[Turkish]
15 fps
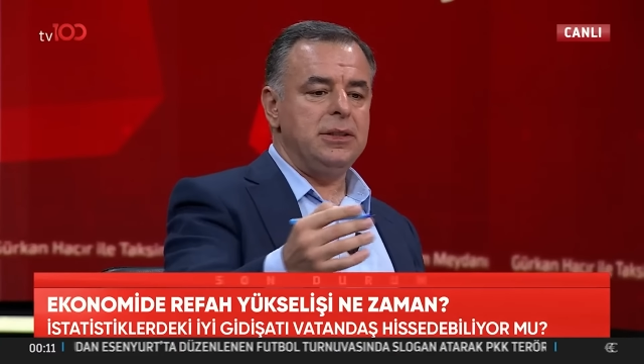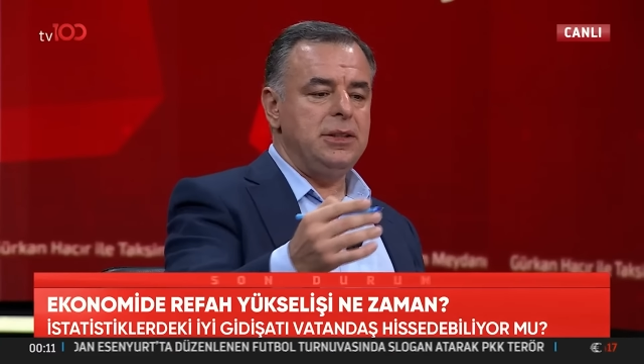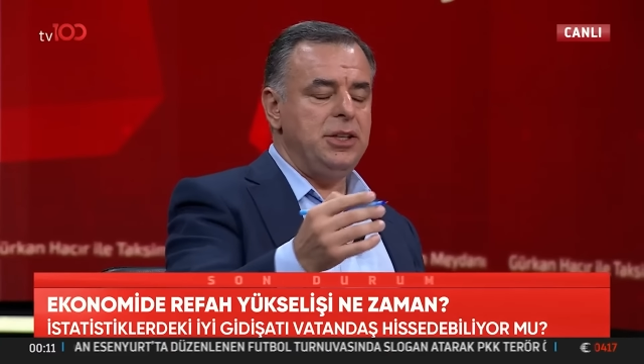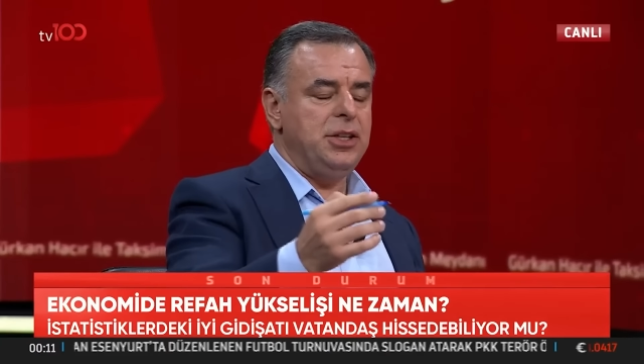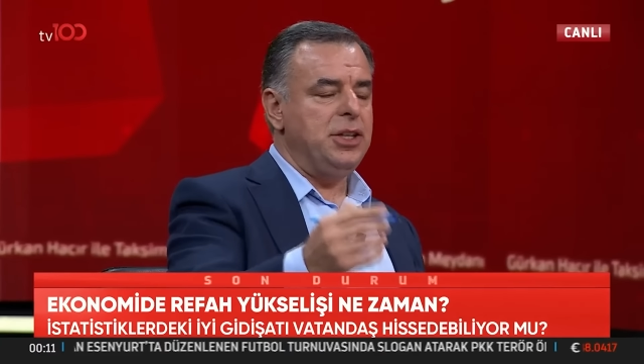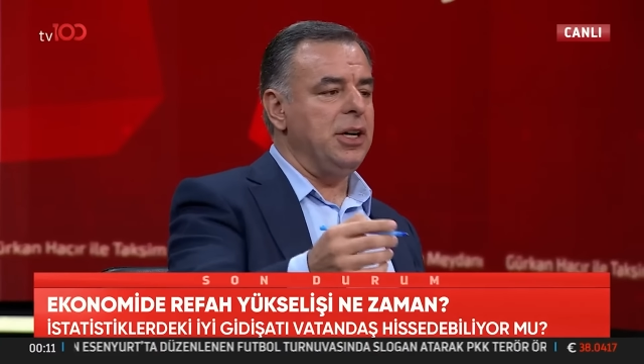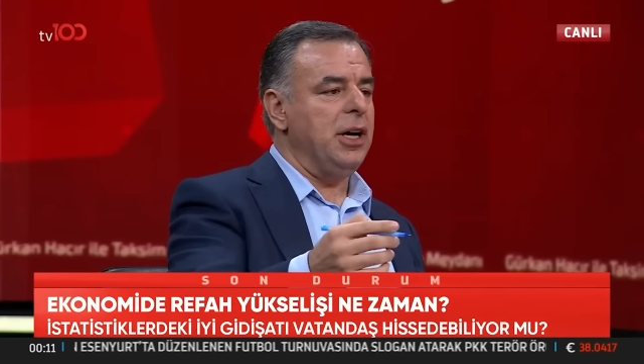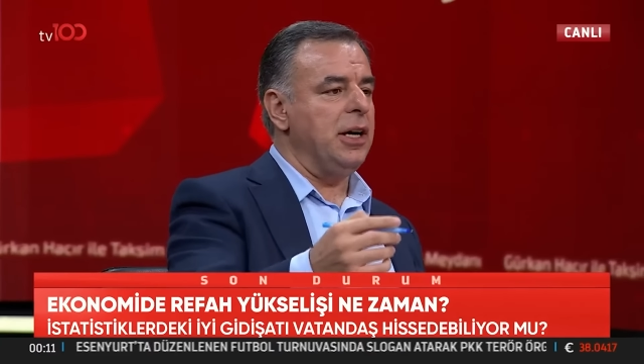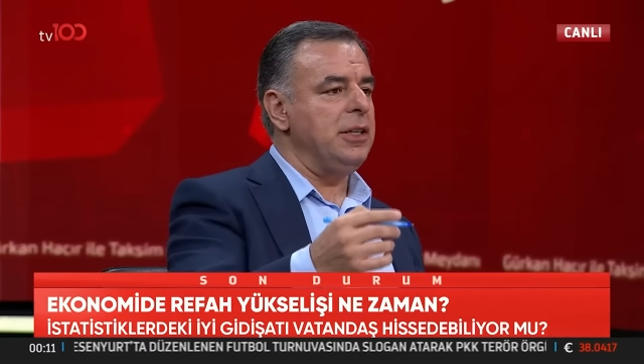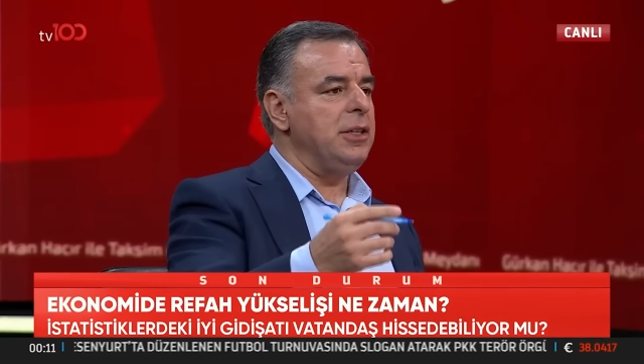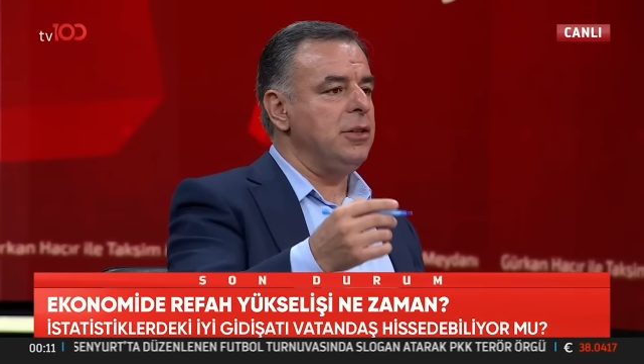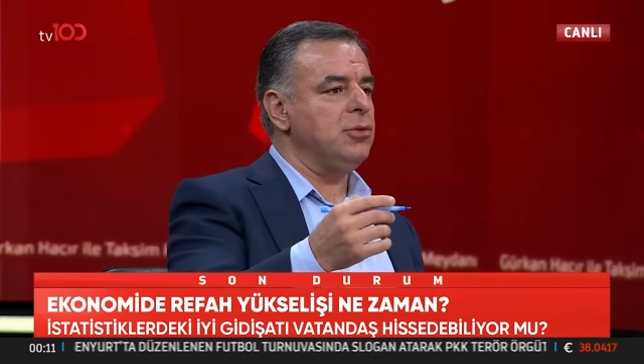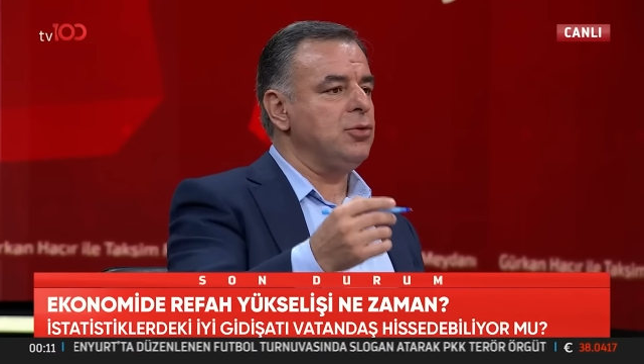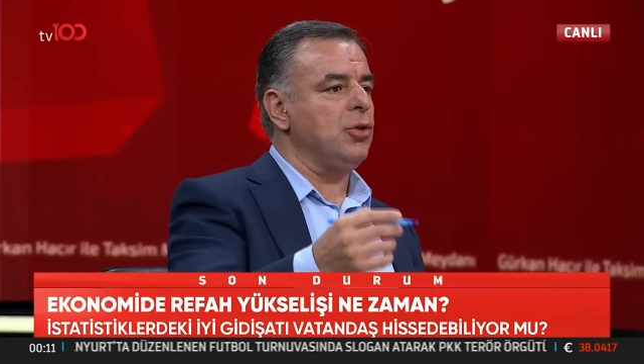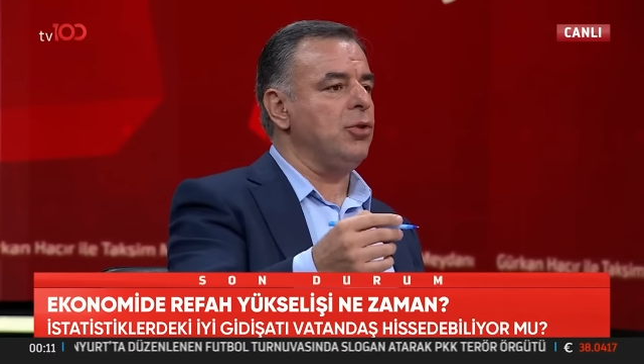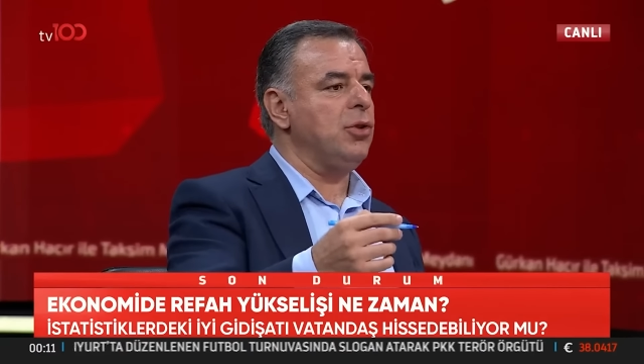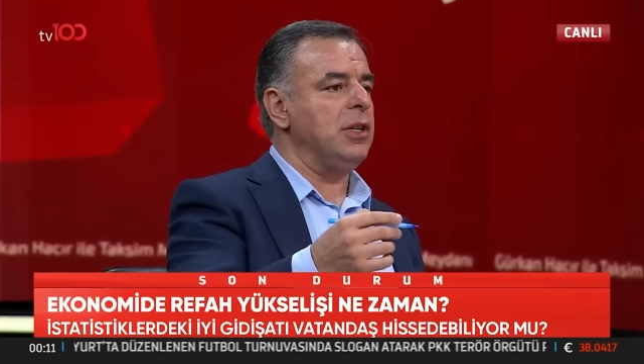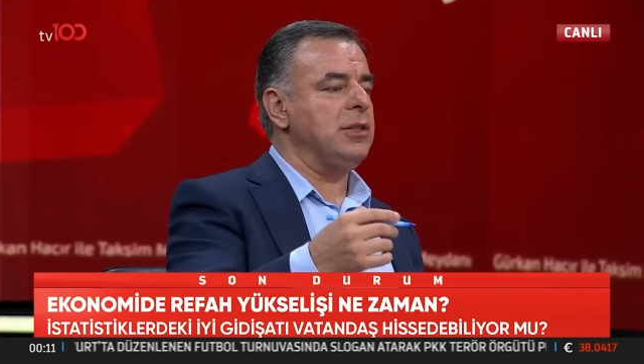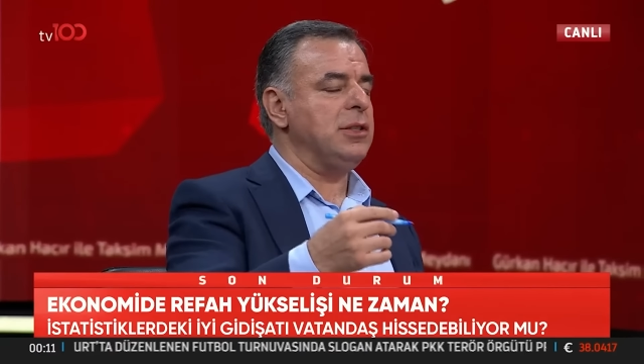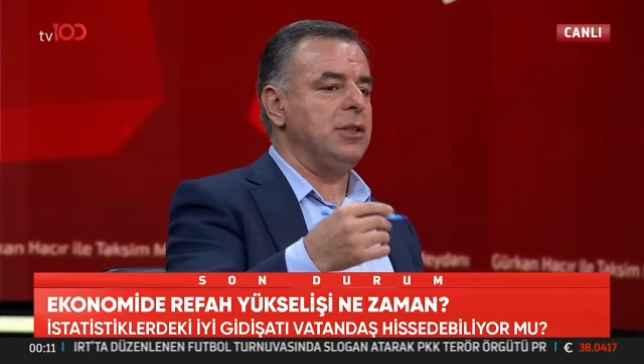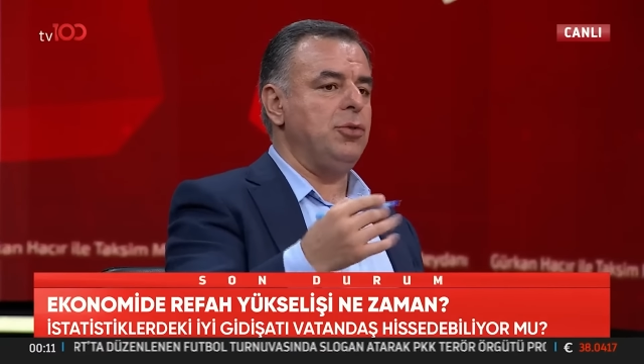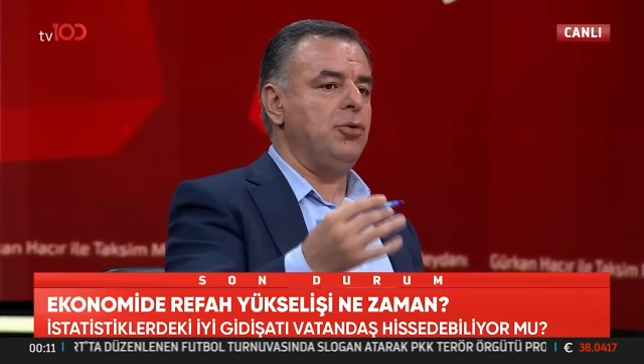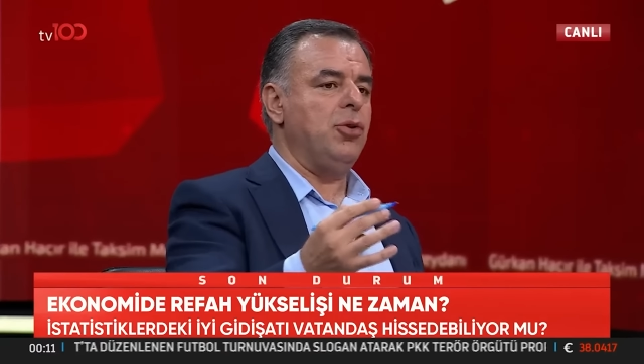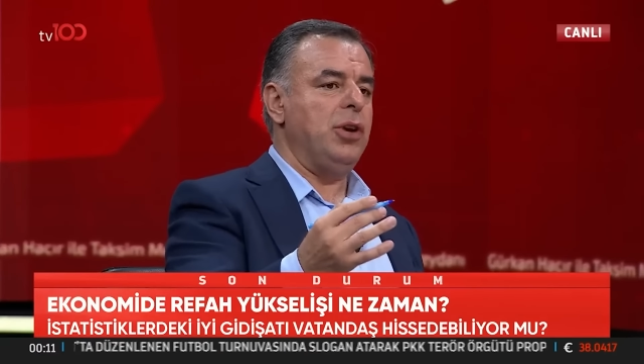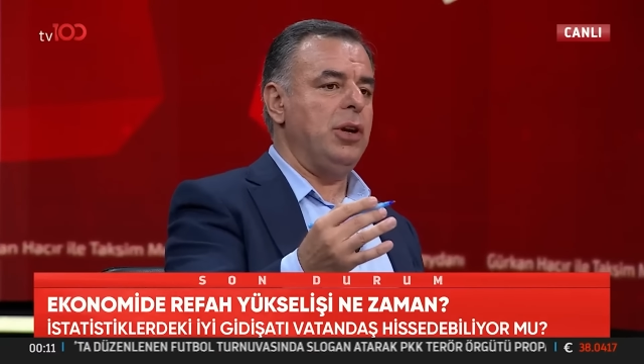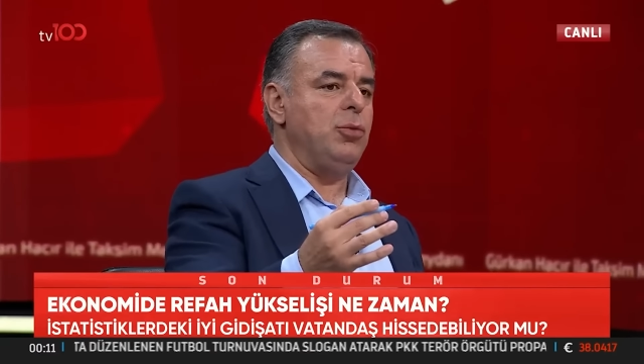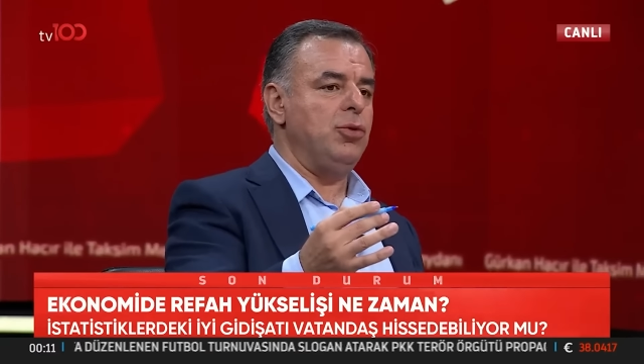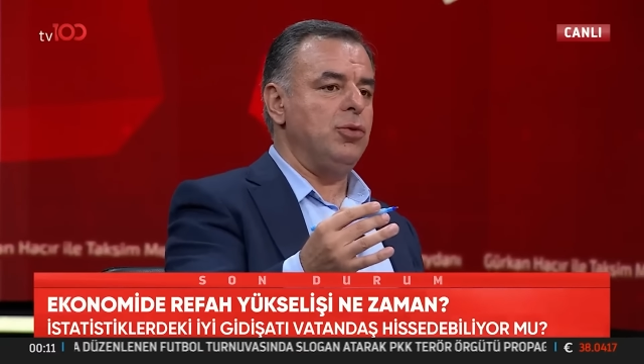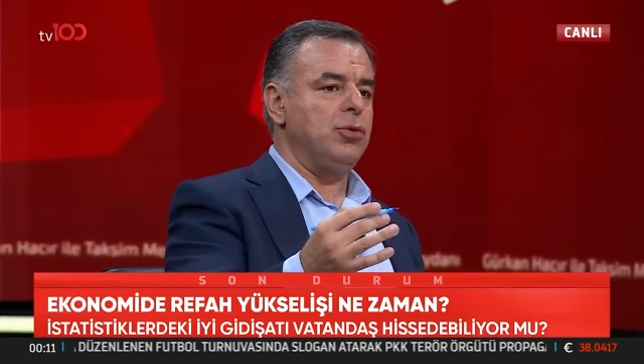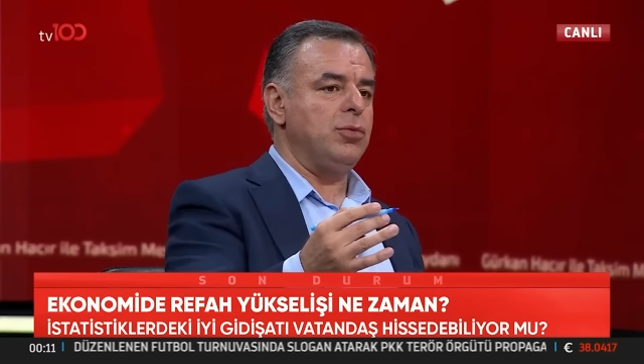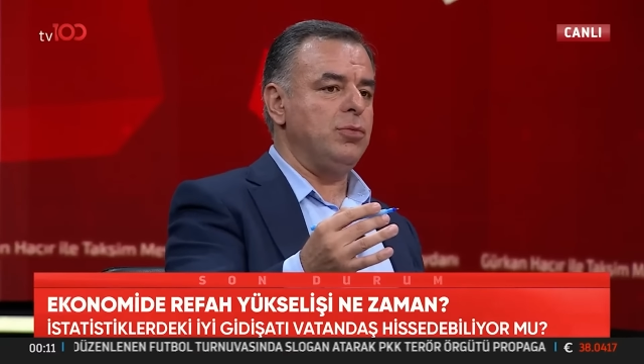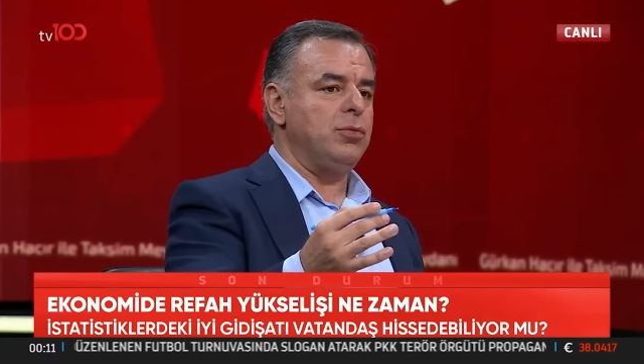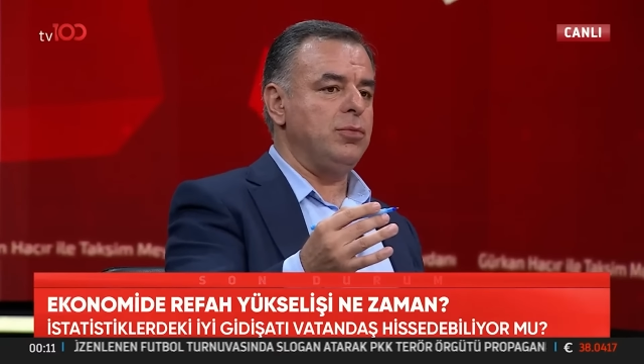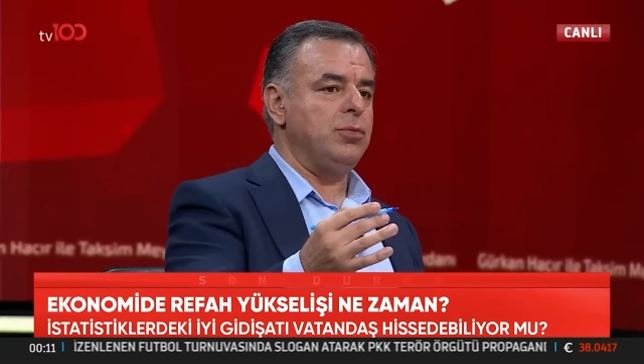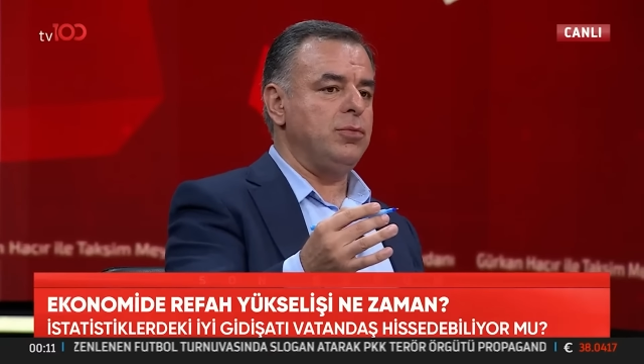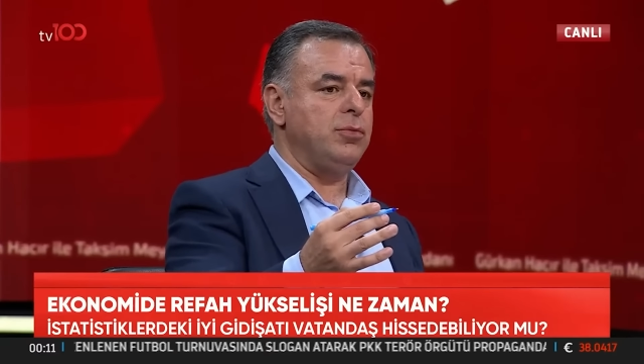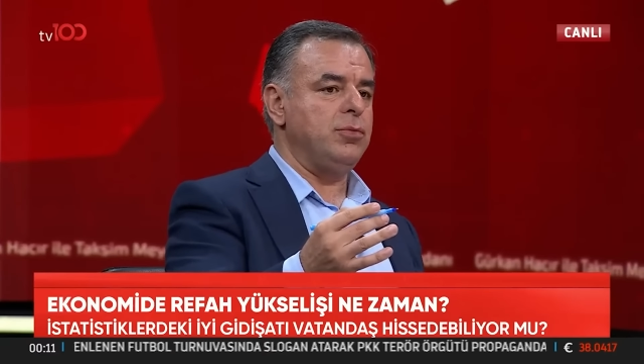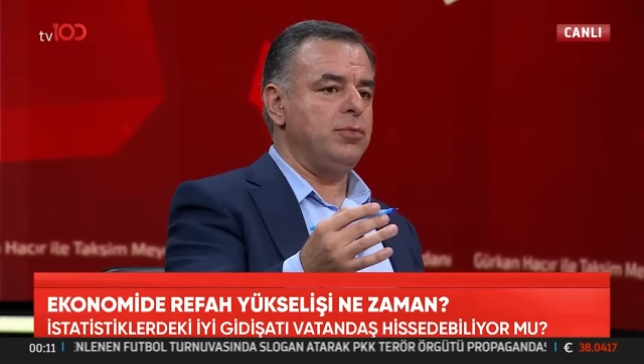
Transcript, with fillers: iki ay sonrasını göremiyorum. Tamam.